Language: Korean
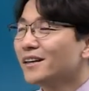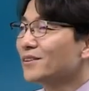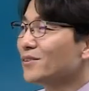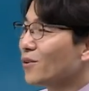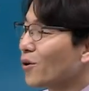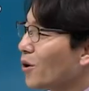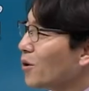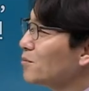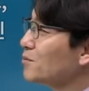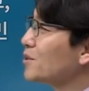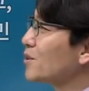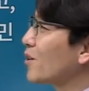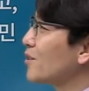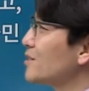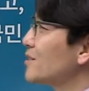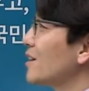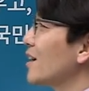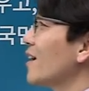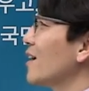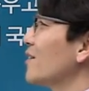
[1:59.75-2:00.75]
너무
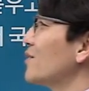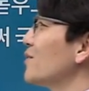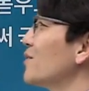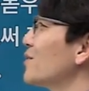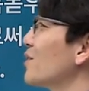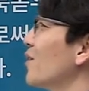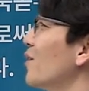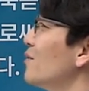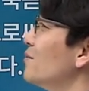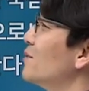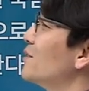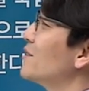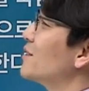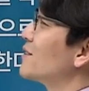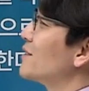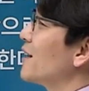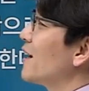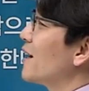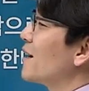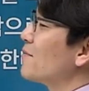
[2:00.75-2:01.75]
거창하고 너무
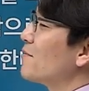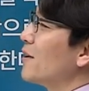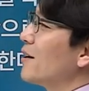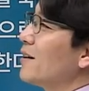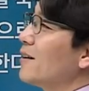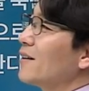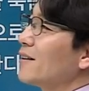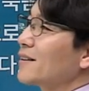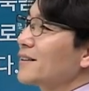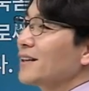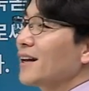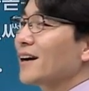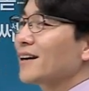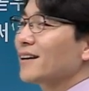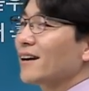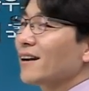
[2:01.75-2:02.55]
그냥 뭐 그냥